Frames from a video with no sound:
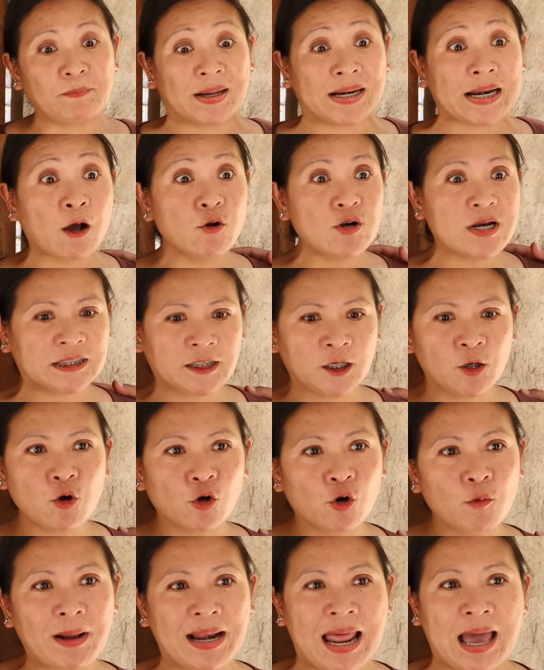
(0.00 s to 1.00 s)
Panahon na
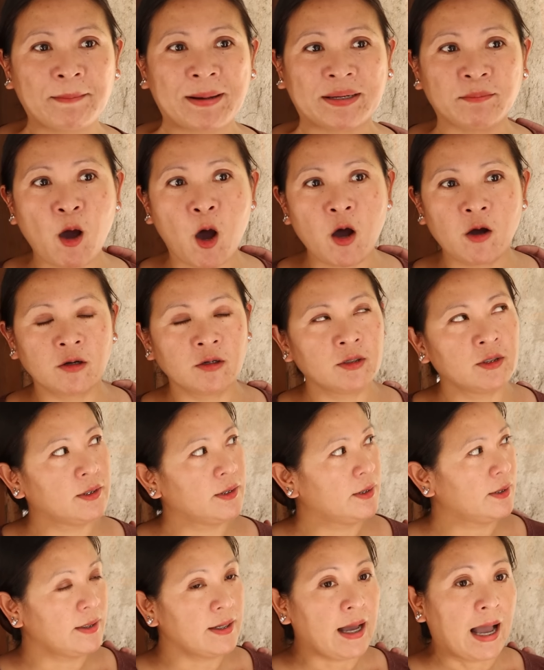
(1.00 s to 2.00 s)
sigurong malaman mo.
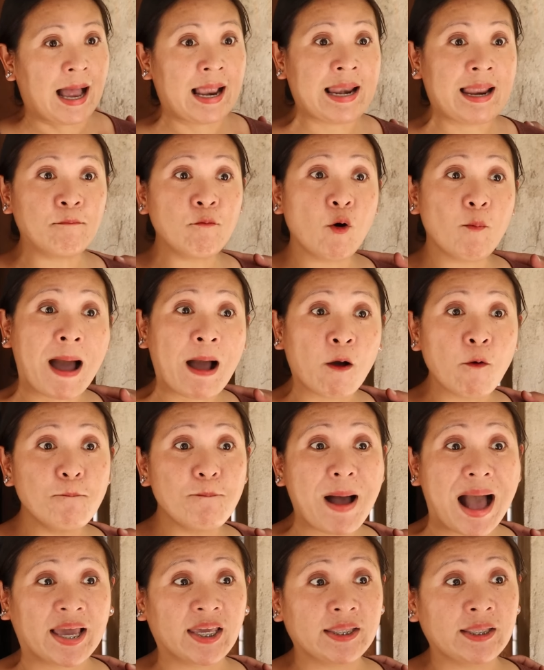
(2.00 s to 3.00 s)
Alam mo ba
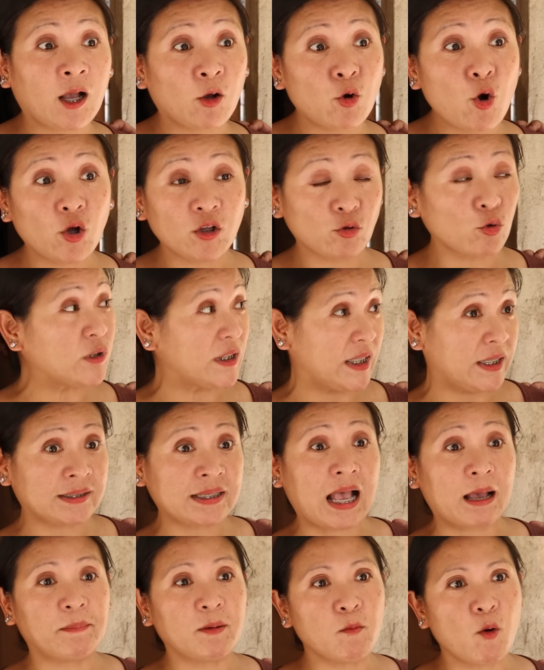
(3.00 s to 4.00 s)
kung bakit nakulong itong
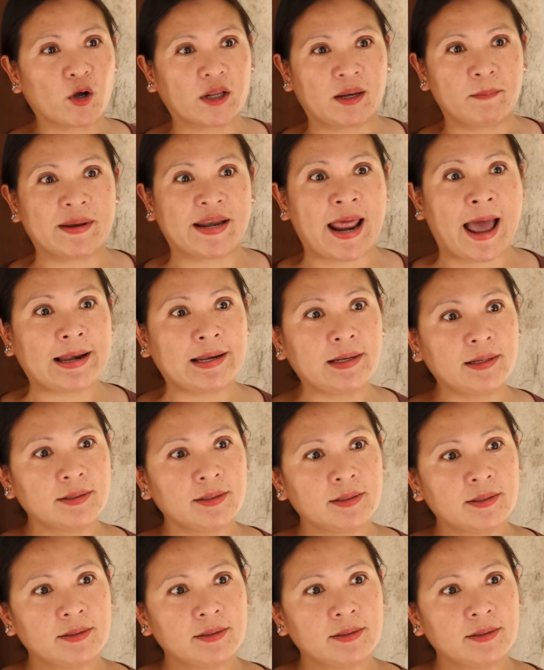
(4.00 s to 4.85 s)
sinasabi mong kriminal?